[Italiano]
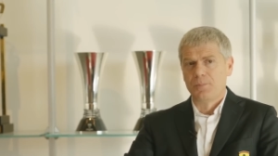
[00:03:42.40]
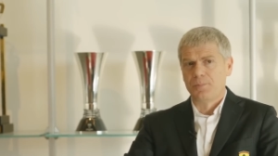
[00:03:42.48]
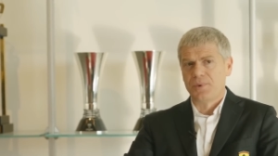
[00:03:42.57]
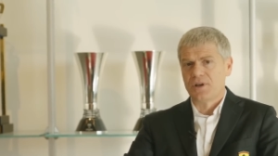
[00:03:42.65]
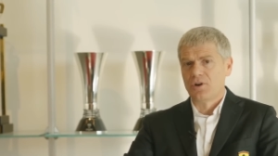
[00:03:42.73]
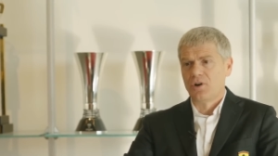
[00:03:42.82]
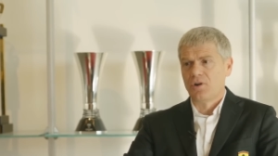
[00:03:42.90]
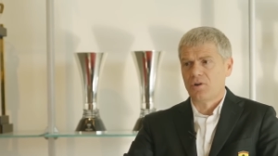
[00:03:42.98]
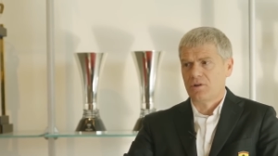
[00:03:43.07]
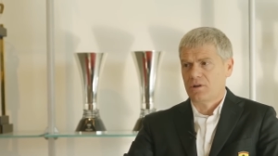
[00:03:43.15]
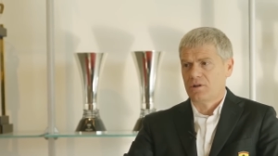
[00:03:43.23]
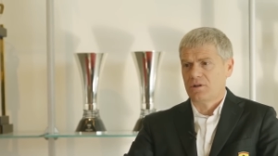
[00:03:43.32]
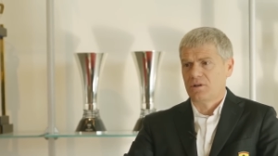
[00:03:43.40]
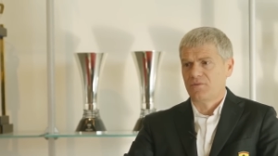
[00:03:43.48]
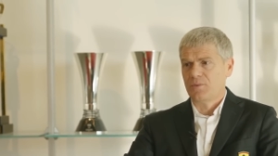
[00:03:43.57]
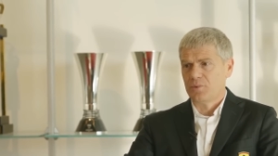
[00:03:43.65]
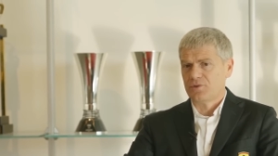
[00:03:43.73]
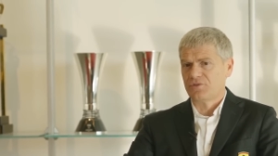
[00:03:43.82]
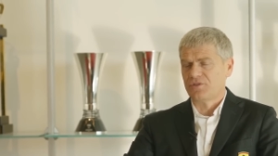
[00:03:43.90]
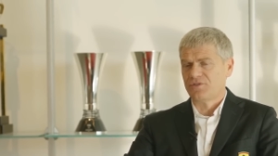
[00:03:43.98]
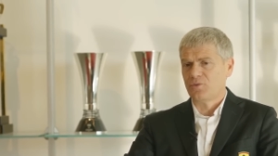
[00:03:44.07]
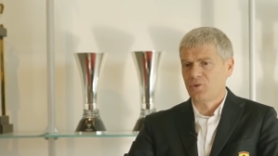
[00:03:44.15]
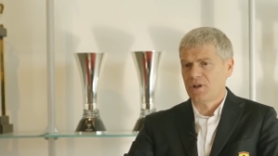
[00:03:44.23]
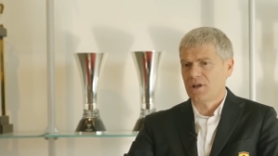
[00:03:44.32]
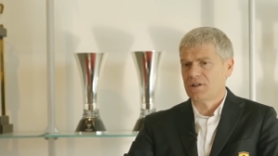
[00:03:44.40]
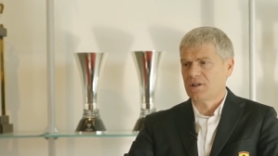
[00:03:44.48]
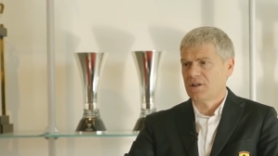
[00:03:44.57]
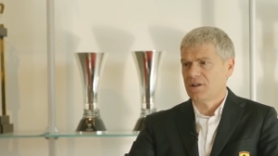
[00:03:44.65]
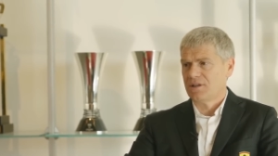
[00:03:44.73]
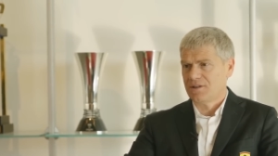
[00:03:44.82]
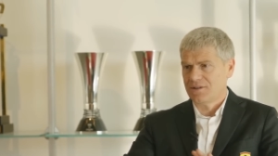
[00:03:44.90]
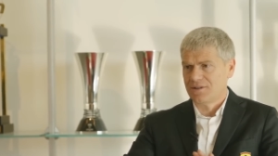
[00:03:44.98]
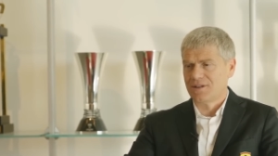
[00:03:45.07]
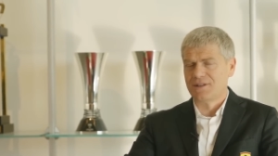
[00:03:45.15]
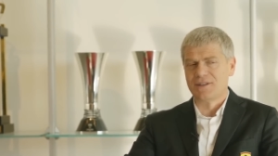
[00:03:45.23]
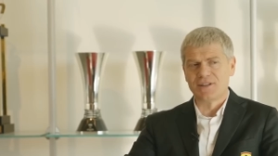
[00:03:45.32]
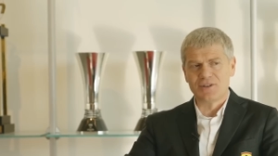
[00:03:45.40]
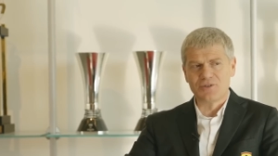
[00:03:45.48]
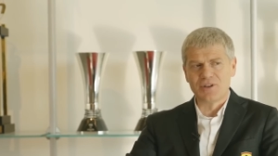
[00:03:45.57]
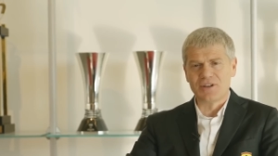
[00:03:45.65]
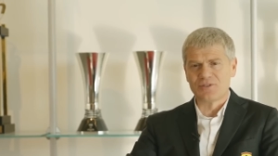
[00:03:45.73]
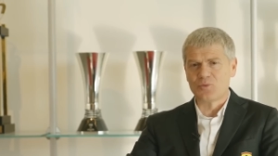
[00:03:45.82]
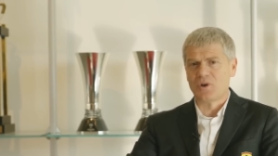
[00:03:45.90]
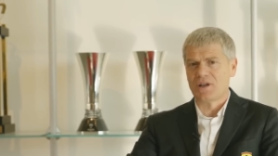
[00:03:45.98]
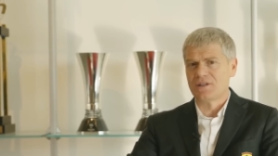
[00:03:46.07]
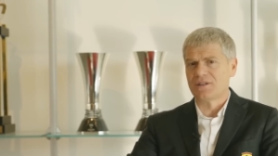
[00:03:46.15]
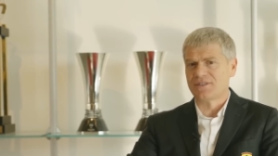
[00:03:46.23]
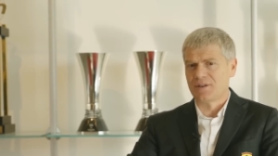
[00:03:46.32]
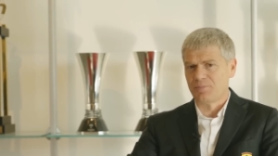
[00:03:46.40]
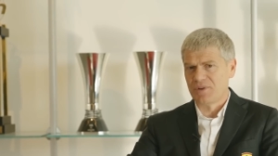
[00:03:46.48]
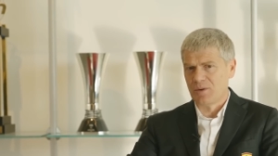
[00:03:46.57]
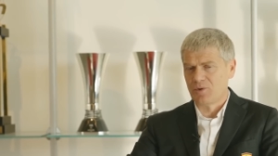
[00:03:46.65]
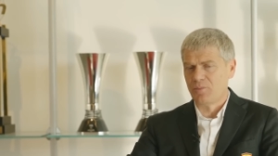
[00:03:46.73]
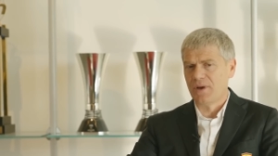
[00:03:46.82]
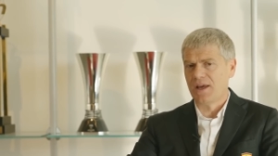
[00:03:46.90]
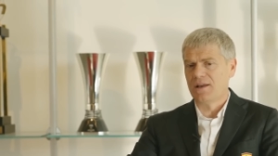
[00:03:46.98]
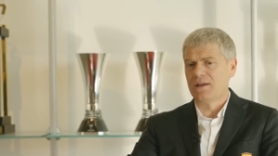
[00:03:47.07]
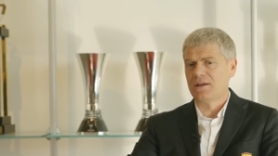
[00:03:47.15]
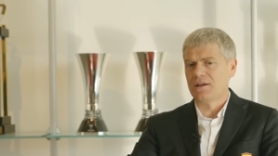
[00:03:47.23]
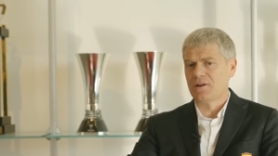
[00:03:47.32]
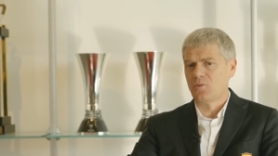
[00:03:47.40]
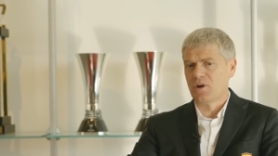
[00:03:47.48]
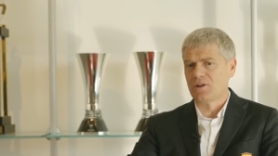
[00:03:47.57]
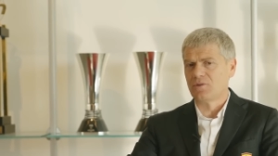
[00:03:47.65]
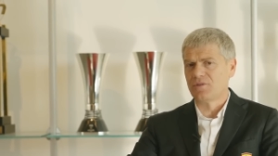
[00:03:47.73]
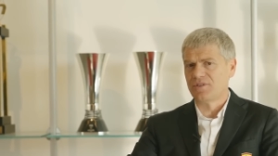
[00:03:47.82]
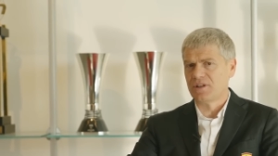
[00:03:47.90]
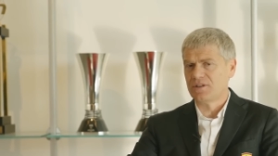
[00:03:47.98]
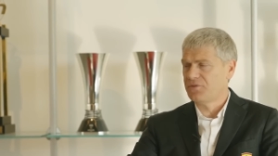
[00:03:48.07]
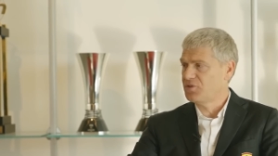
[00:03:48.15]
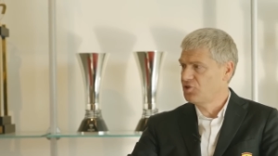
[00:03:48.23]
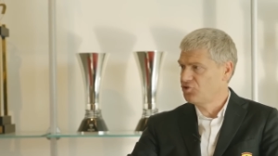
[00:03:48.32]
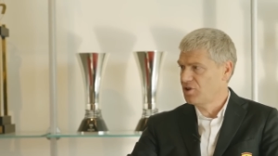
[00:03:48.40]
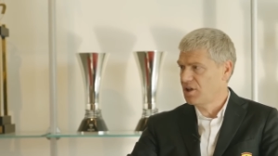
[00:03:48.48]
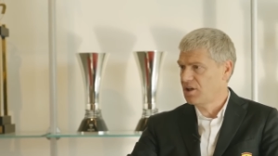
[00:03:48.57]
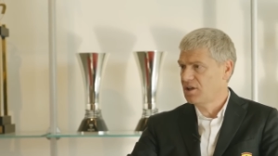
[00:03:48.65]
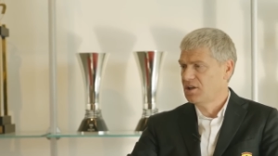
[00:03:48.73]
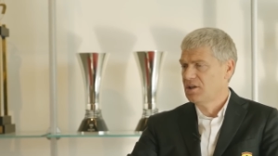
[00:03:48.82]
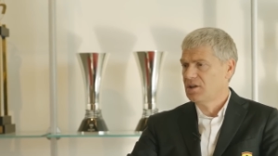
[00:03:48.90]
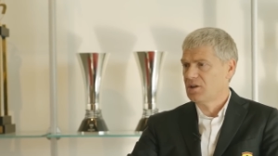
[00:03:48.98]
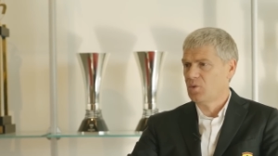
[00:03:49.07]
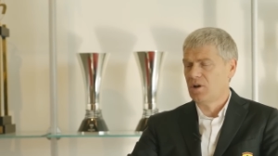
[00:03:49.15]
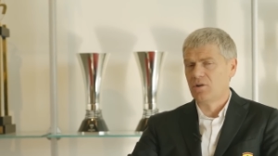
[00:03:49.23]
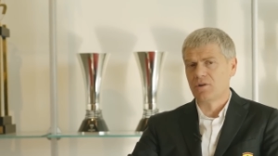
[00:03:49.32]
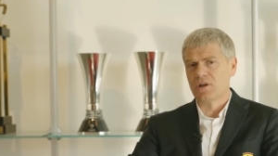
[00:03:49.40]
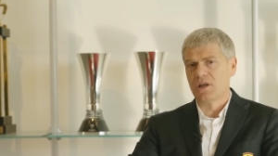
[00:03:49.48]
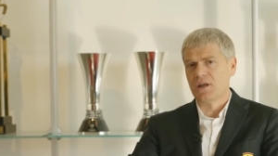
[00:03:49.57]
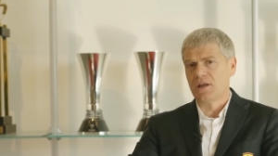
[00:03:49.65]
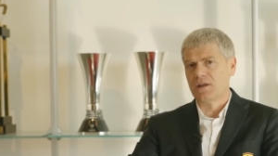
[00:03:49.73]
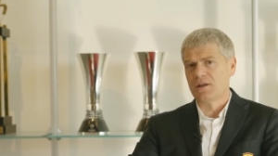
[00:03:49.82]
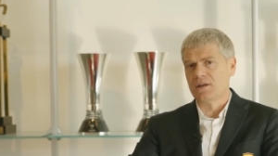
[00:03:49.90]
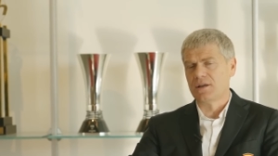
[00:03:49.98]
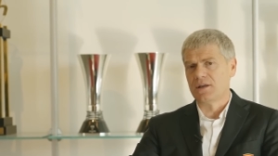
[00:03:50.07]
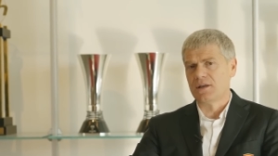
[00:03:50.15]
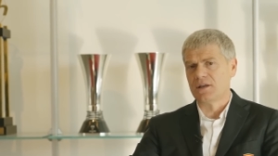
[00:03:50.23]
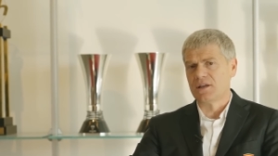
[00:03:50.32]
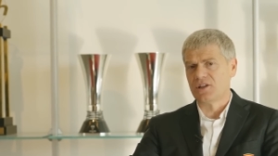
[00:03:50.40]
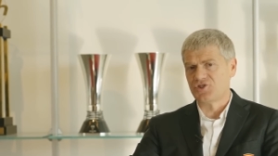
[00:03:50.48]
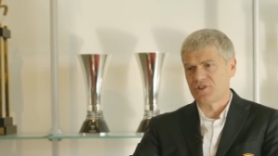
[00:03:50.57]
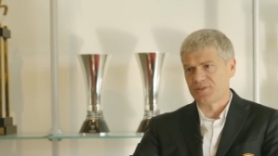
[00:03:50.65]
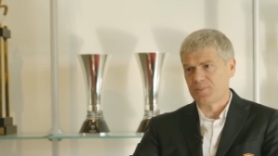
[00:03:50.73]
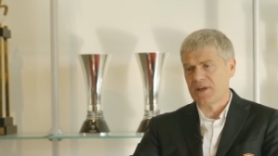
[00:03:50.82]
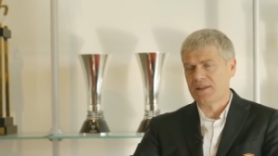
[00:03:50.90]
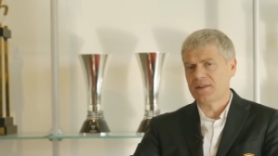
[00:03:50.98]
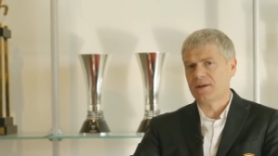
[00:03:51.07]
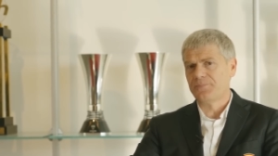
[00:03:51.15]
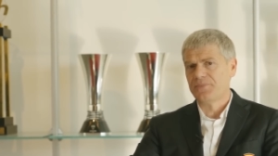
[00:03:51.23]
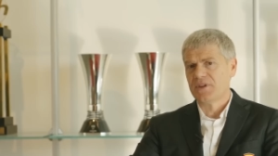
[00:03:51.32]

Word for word: però eh, vi posso assicurare che all'interno della squadra sappiamo bene quanto sia difficile quello che, eh, che ci aspetta